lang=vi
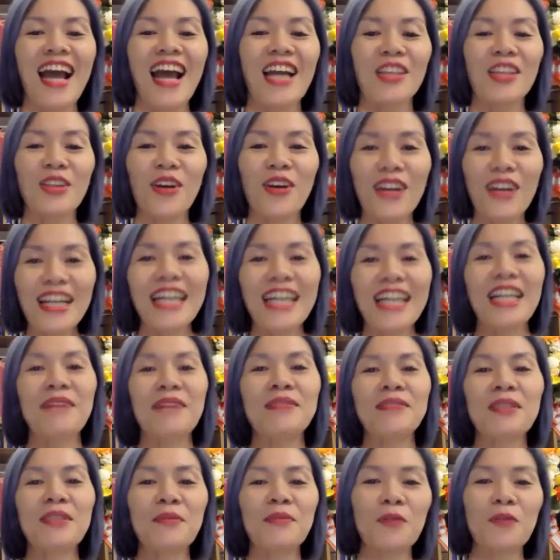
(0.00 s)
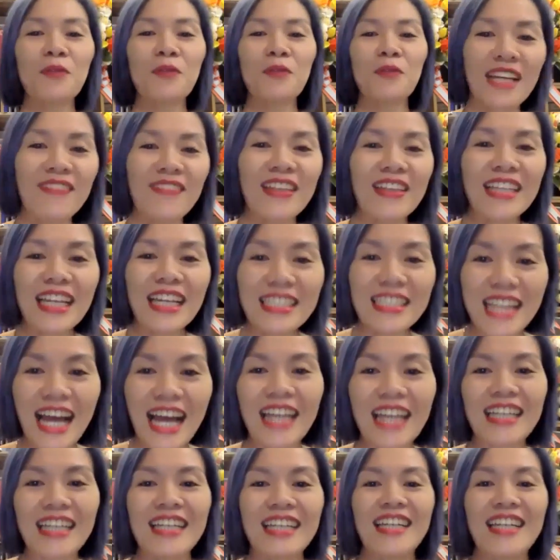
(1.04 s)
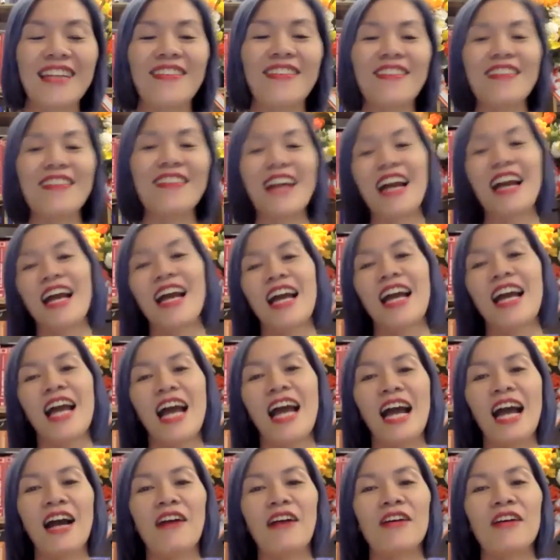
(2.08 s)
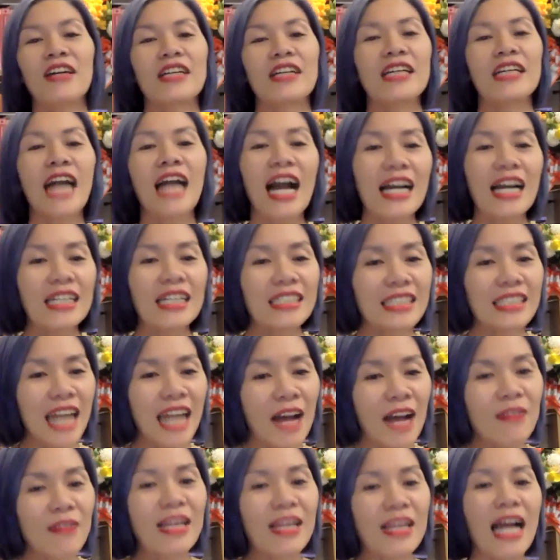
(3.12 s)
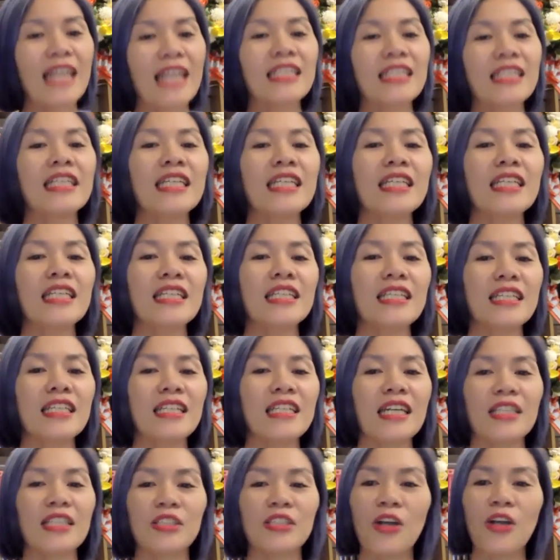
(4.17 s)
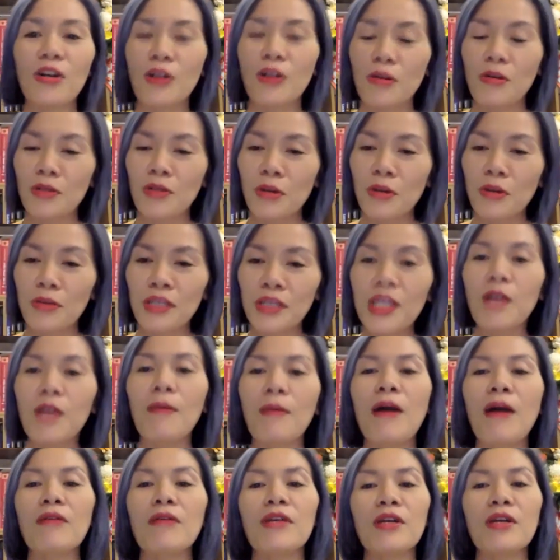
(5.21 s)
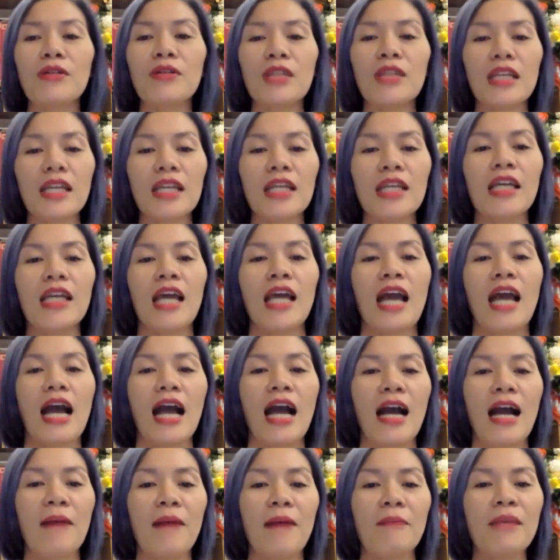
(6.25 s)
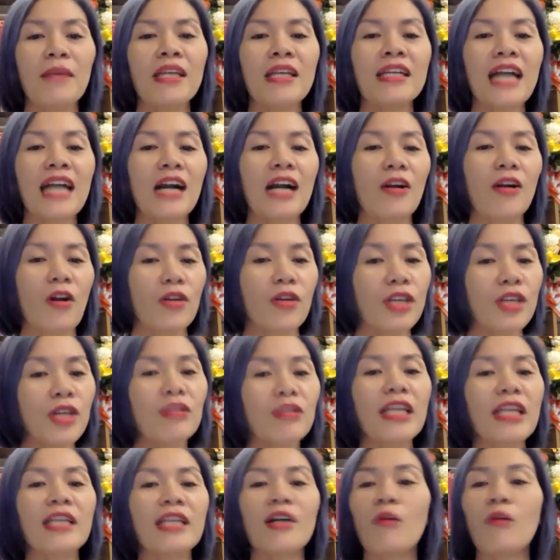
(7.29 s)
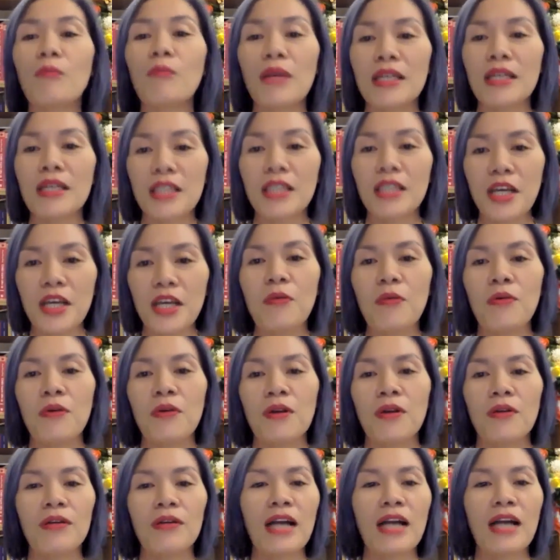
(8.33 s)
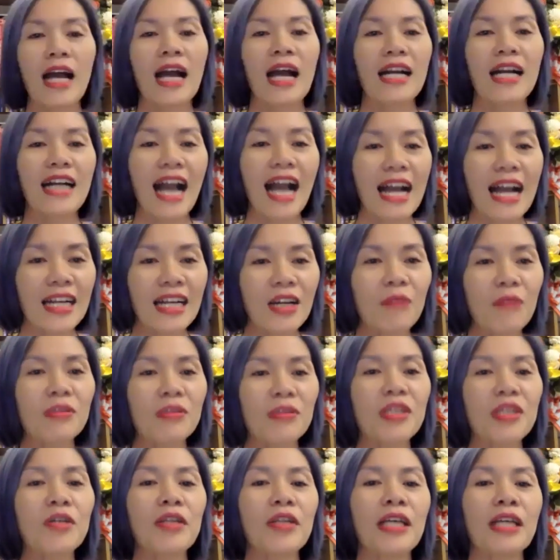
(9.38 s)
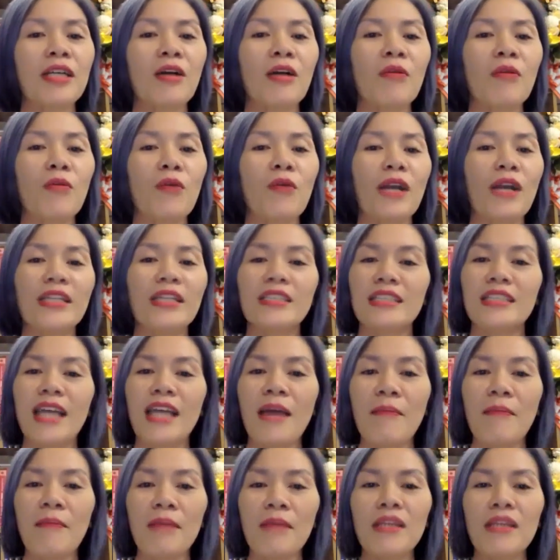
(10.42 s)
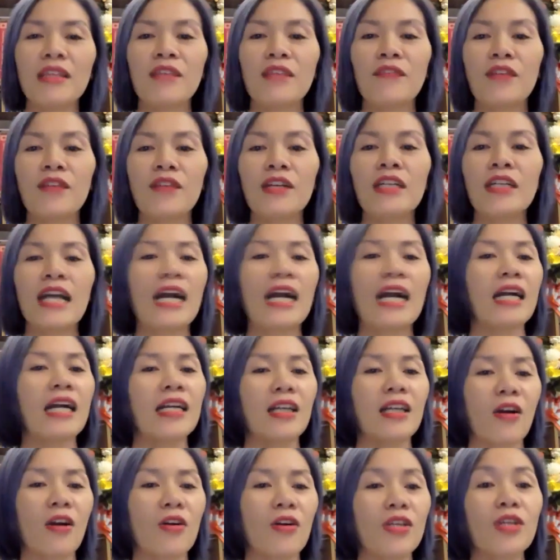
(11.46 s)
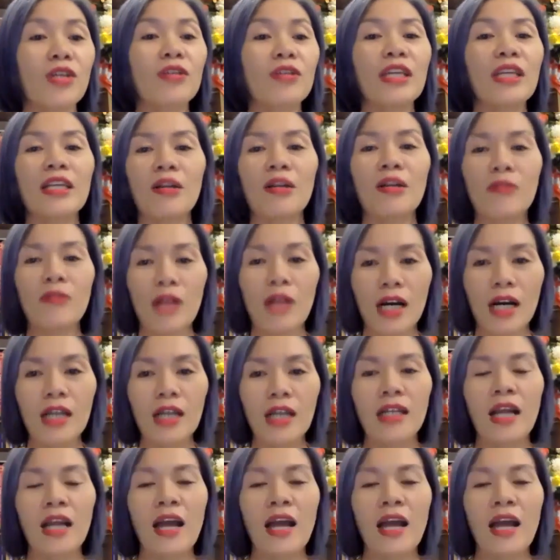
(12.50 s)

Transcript: Tôi là nam châm một tiền và tài sản. Đúng không ạ? À, càng trao giá trị à, cho cộng đồng nhiều bao nhiêu thì à, mình càng có nhiều thành công bấy nhiêu. Đúng không ạ? Càng đọc nhiều thành công của anh chị em mình thì Phương càng có nhiều thành công hơn.